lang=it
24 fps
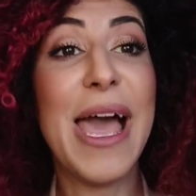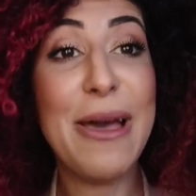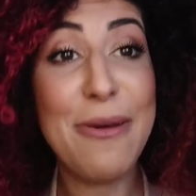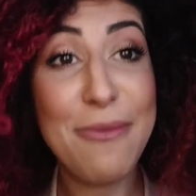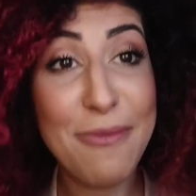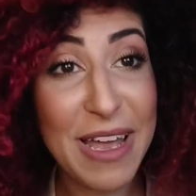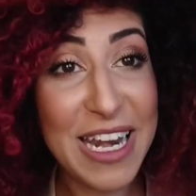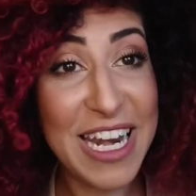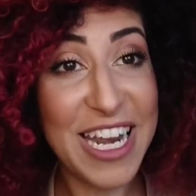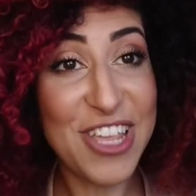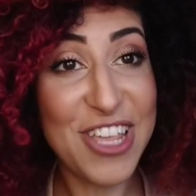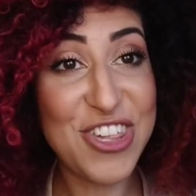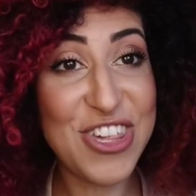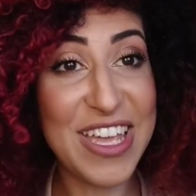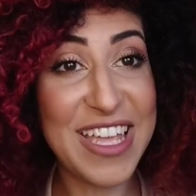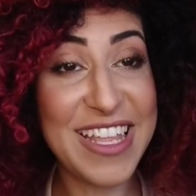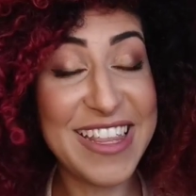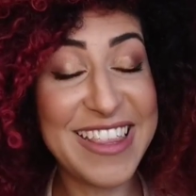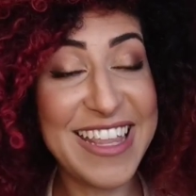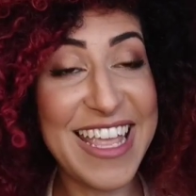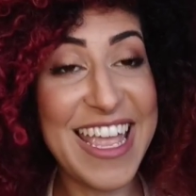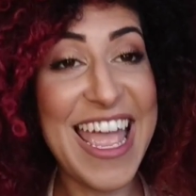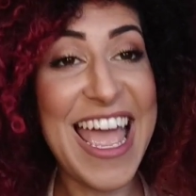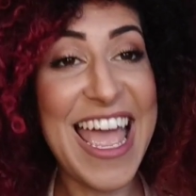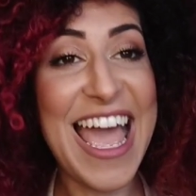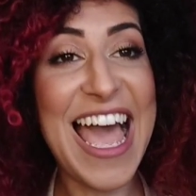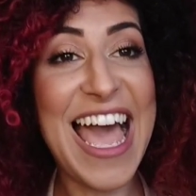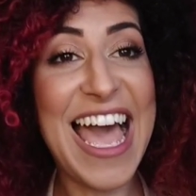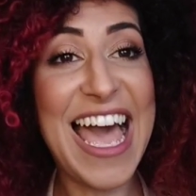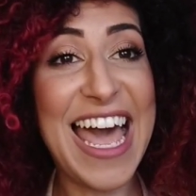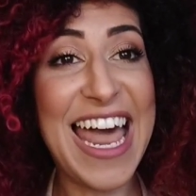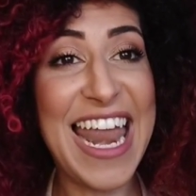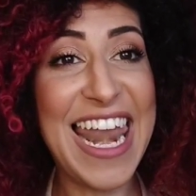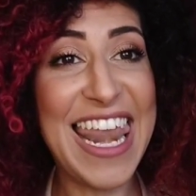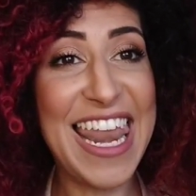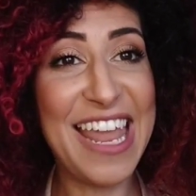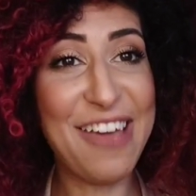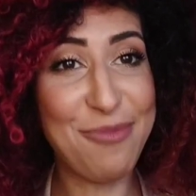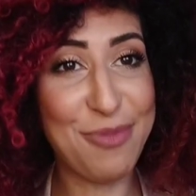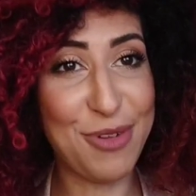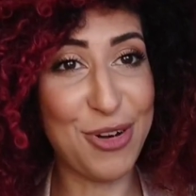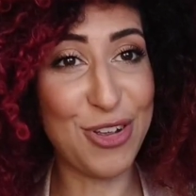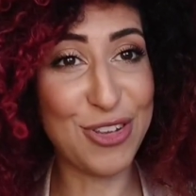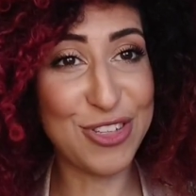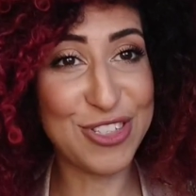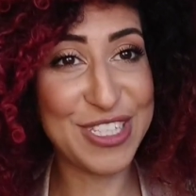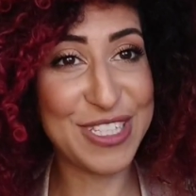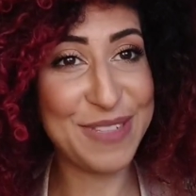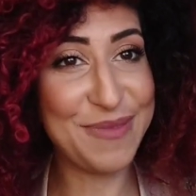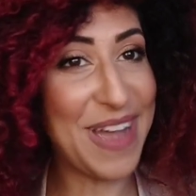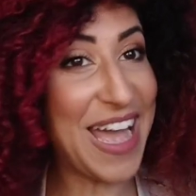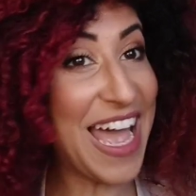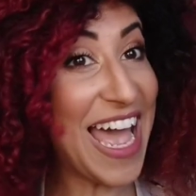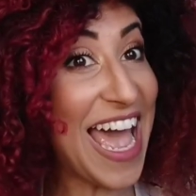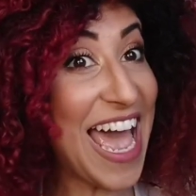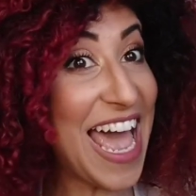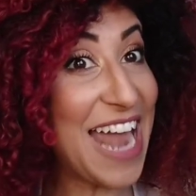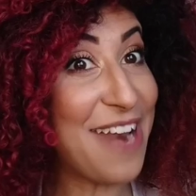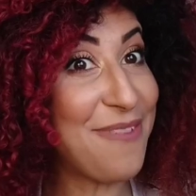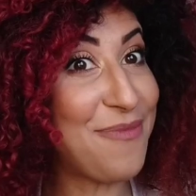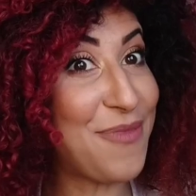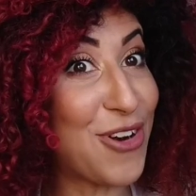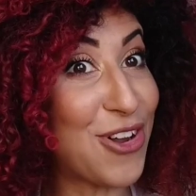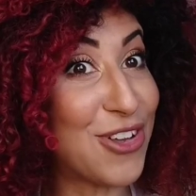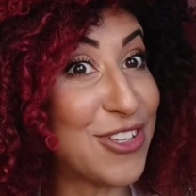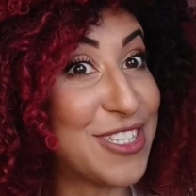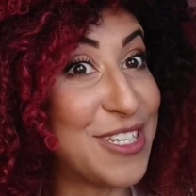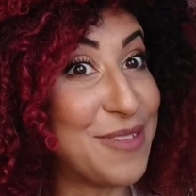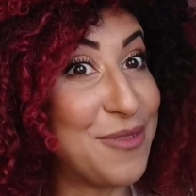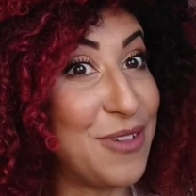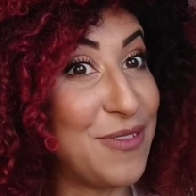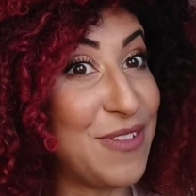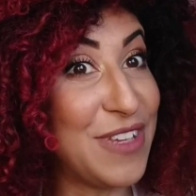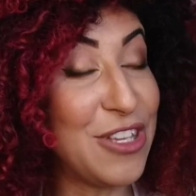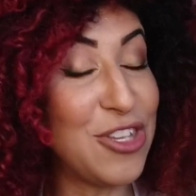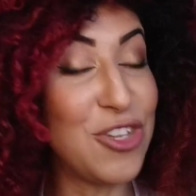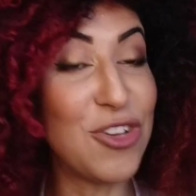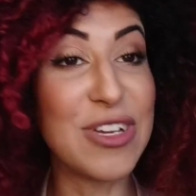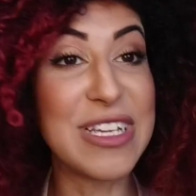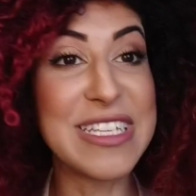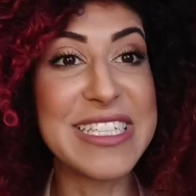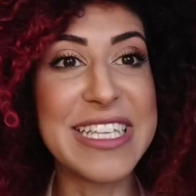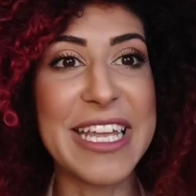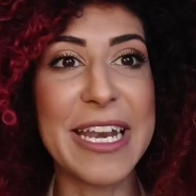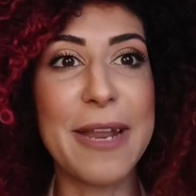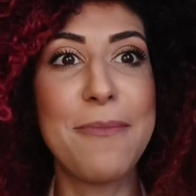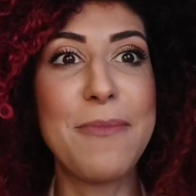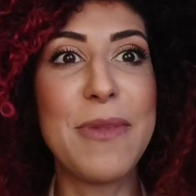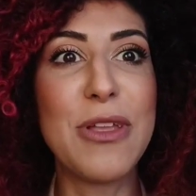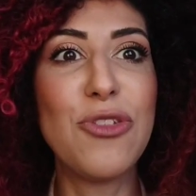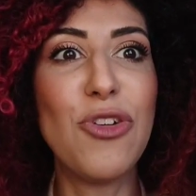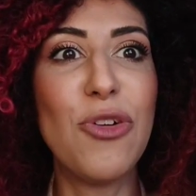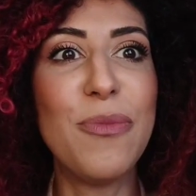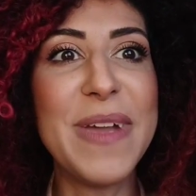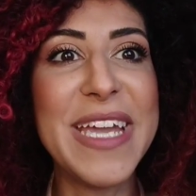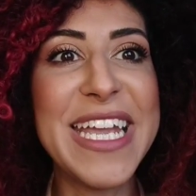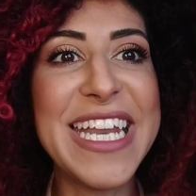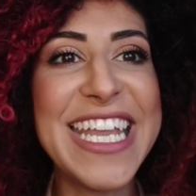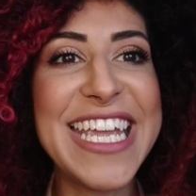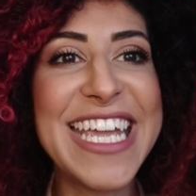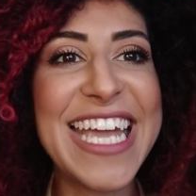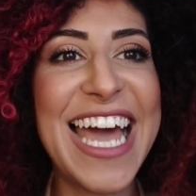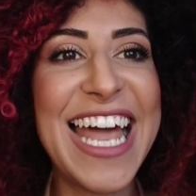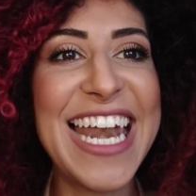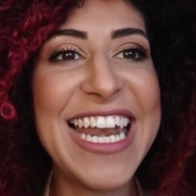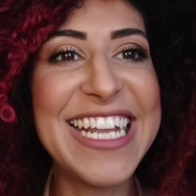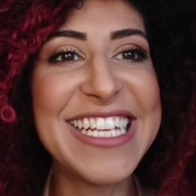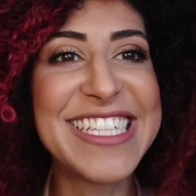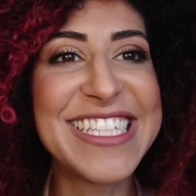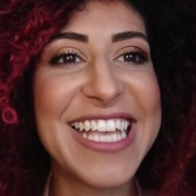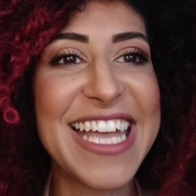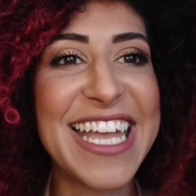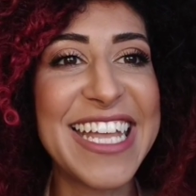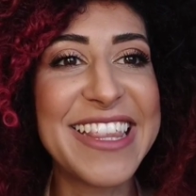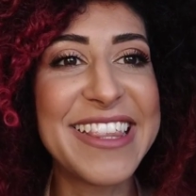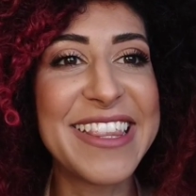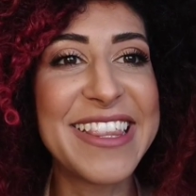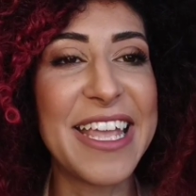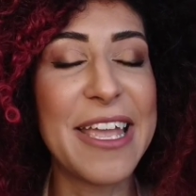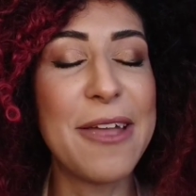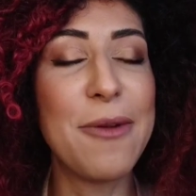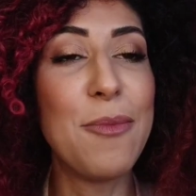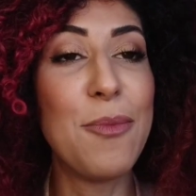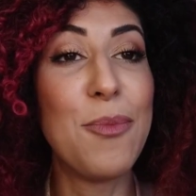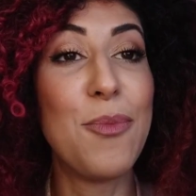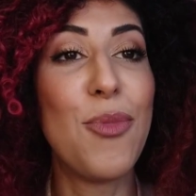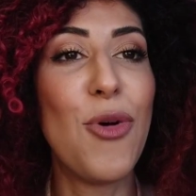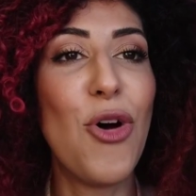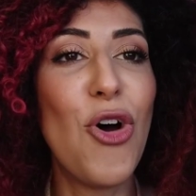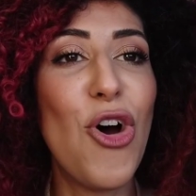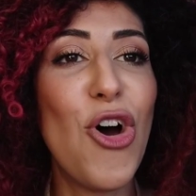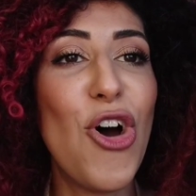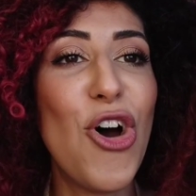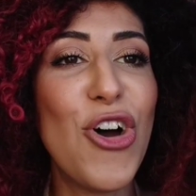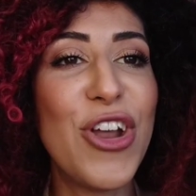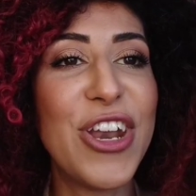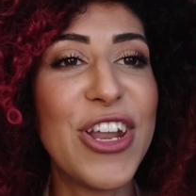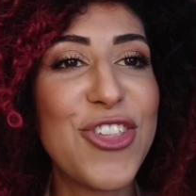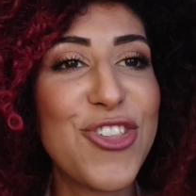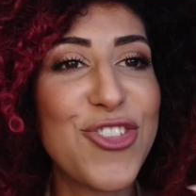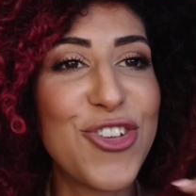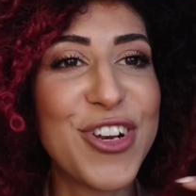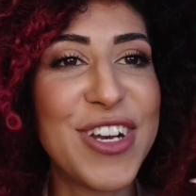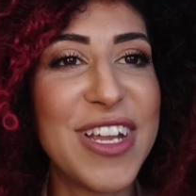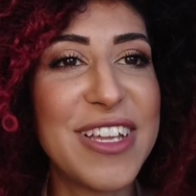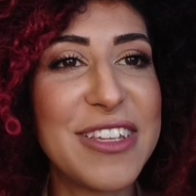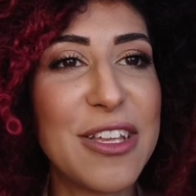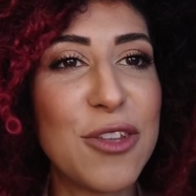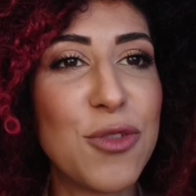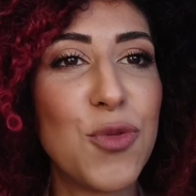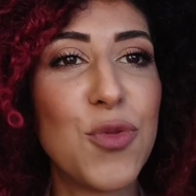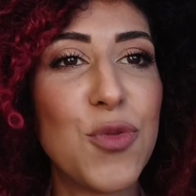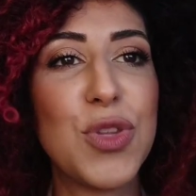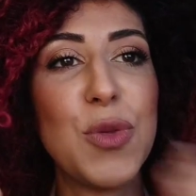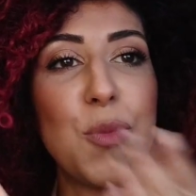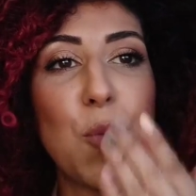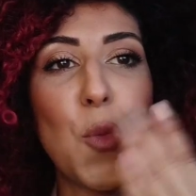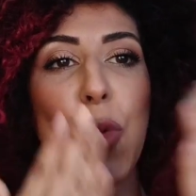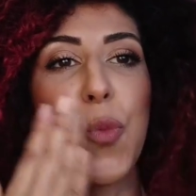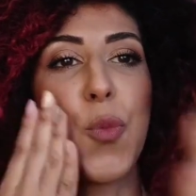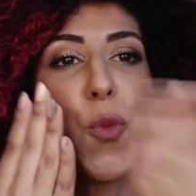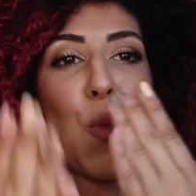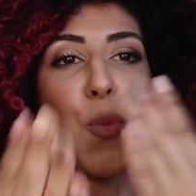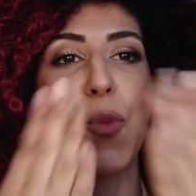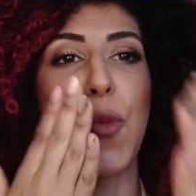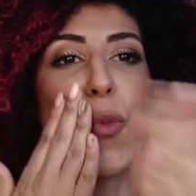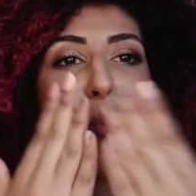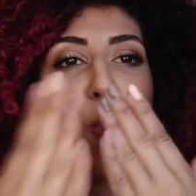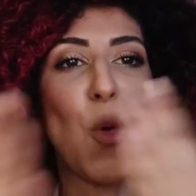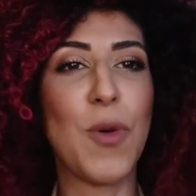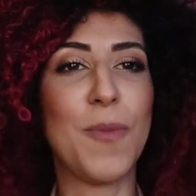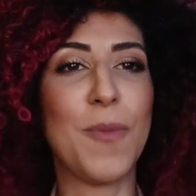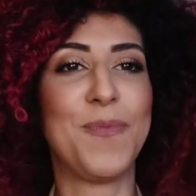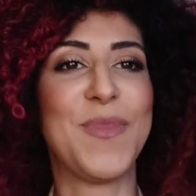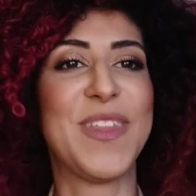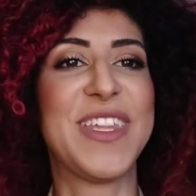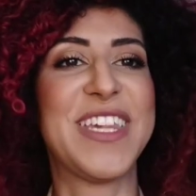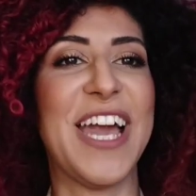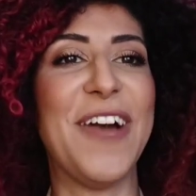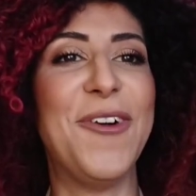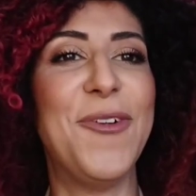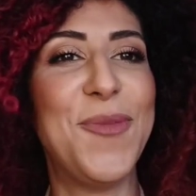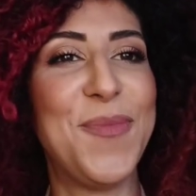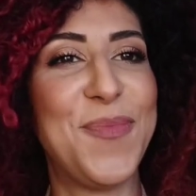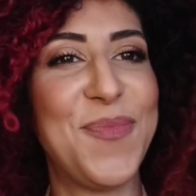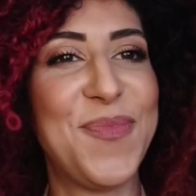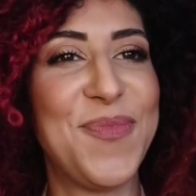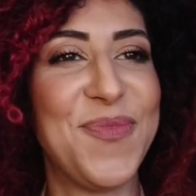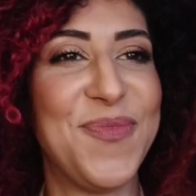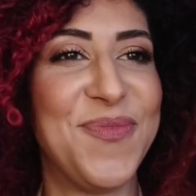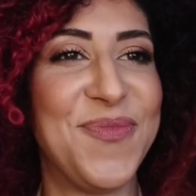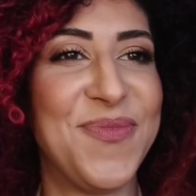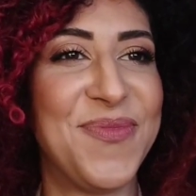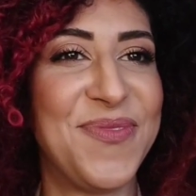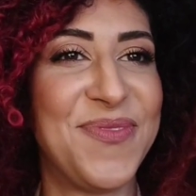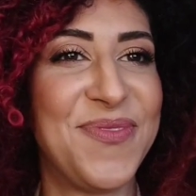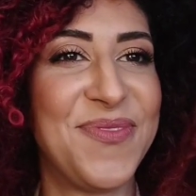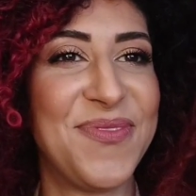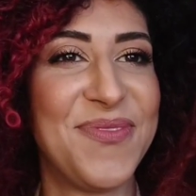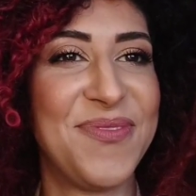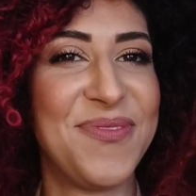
Bella gente, alla prossima, al prossimo video che sarebbe domenica alle 7. Buona giornata a tutti, ciao!